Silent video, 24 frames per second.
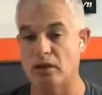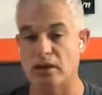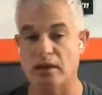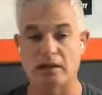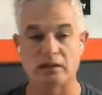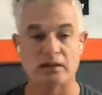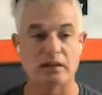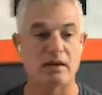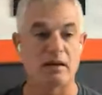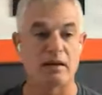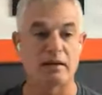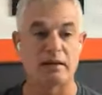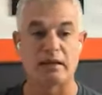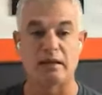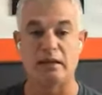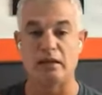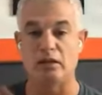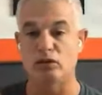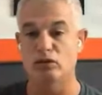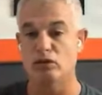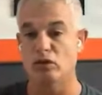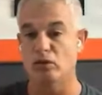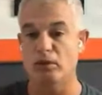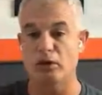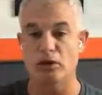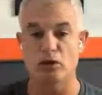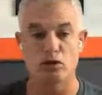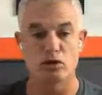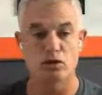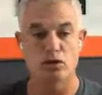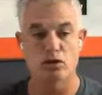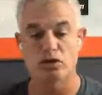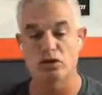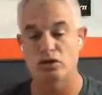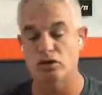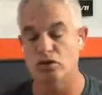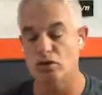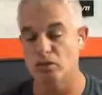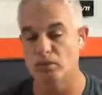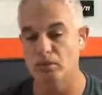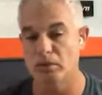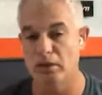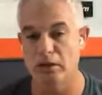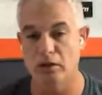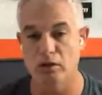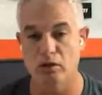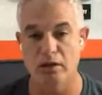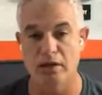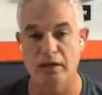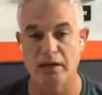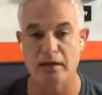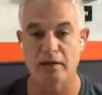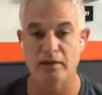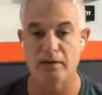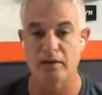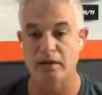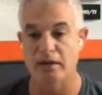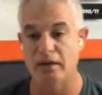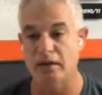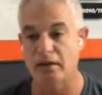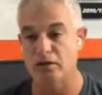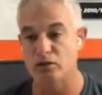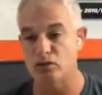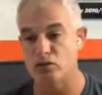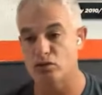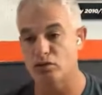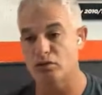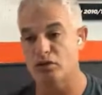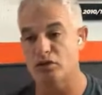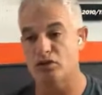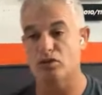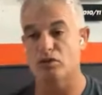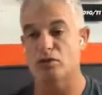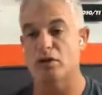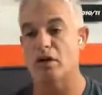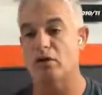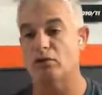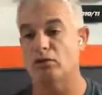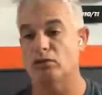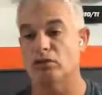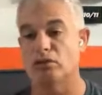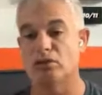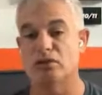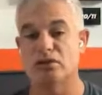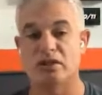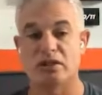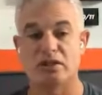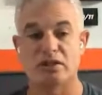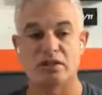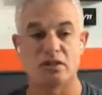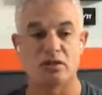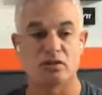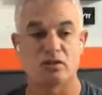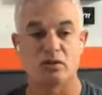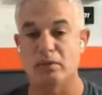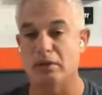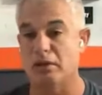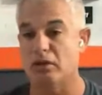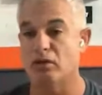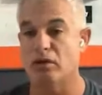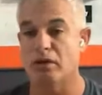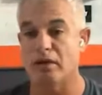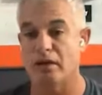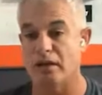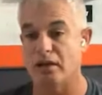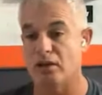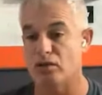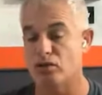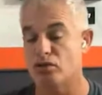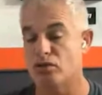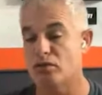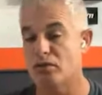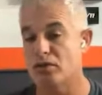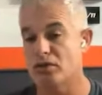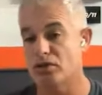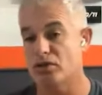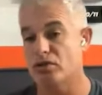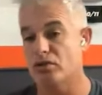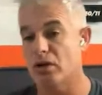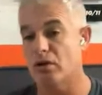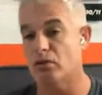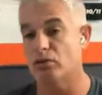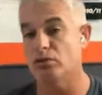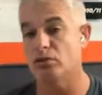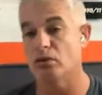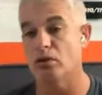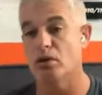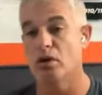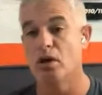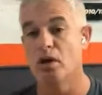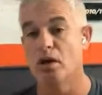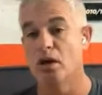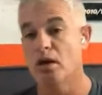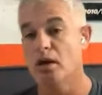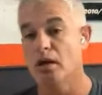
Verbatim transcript: que gastaba 500 mil, 800 mil dólares en subirse un auto, en 600 mil dólares en subirse un auto,